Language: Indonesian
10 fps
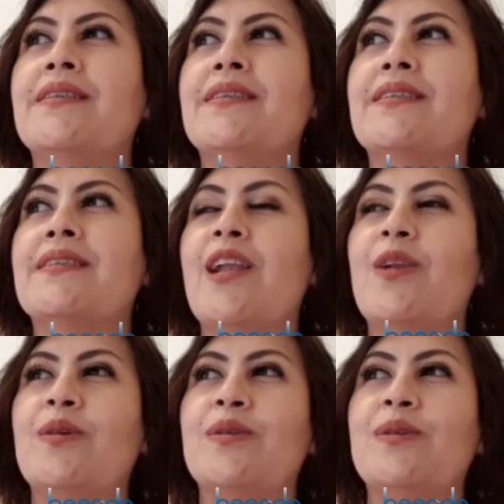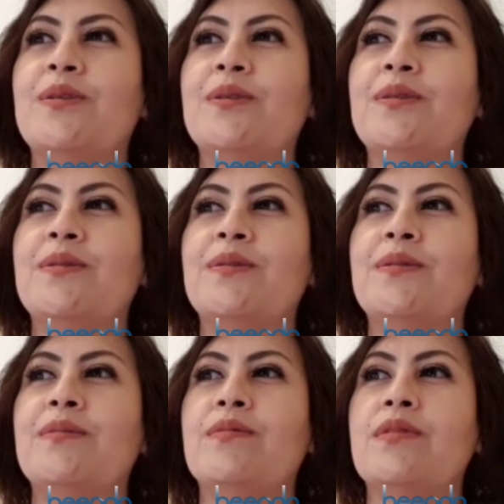kalau
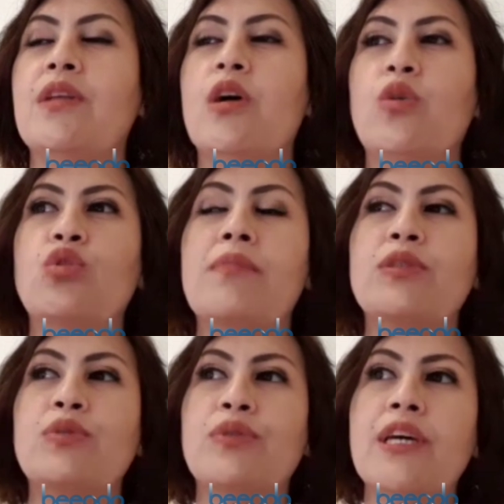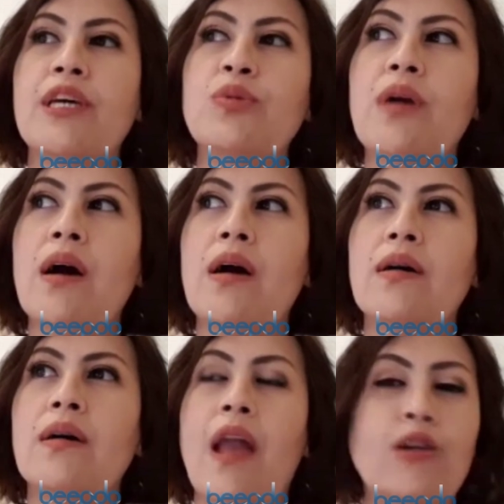dan untuk Mas Surya juga
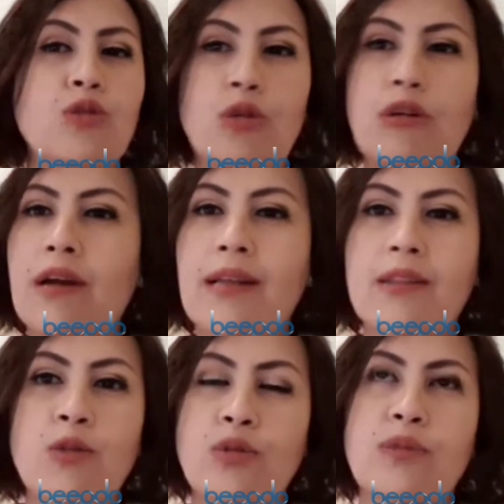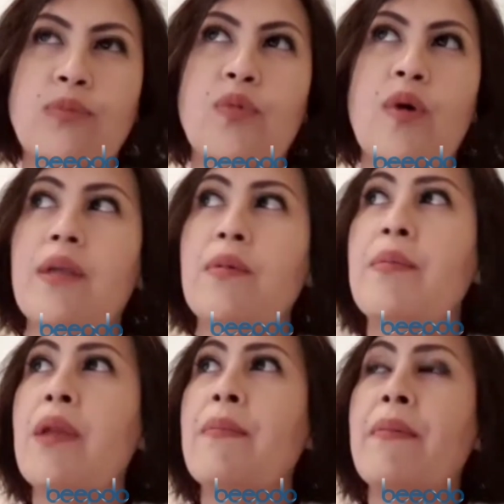langsung cut tuh semua ada
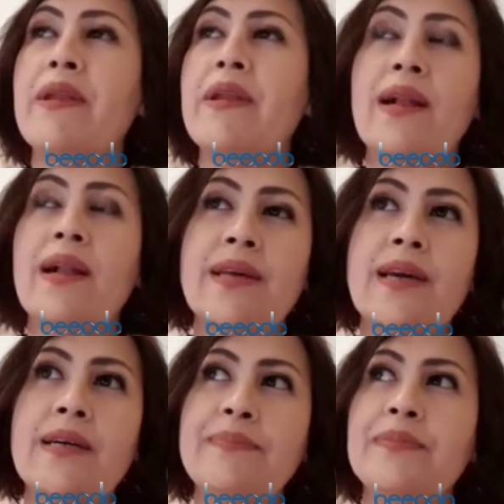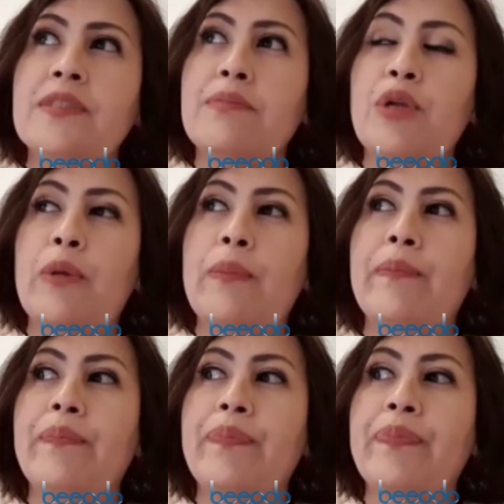beberapa padahal dia sebelum
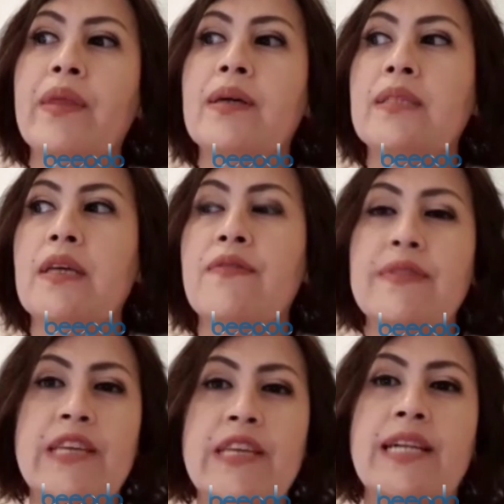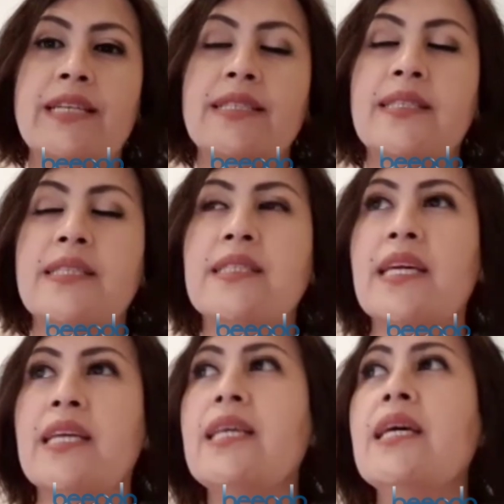si physical
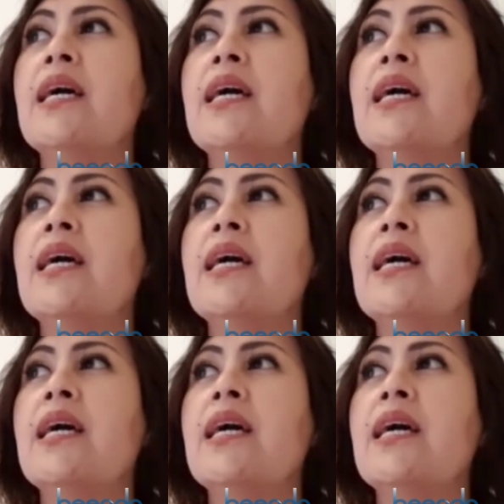distancing ini